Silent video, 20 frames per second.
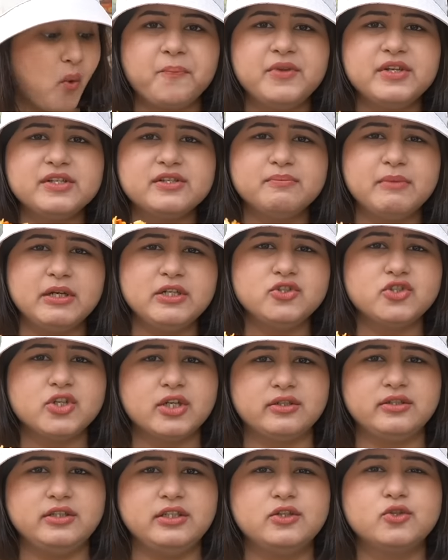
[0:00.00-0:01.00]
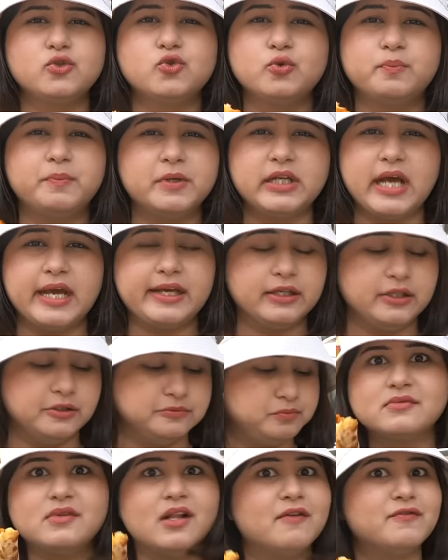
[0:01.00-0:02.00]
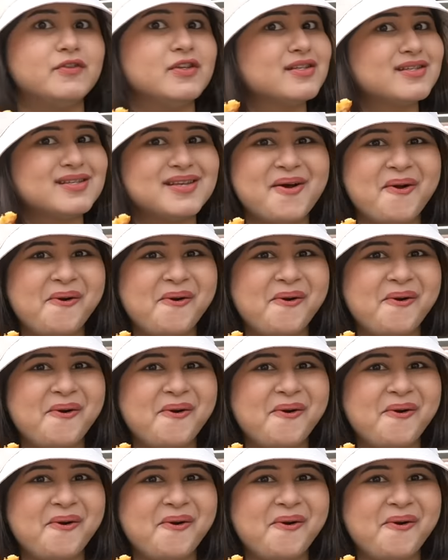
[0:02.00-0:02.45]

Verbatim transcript: दिस हम्म, मिंट चटनी इज़ सुपर टैंगी लव दिस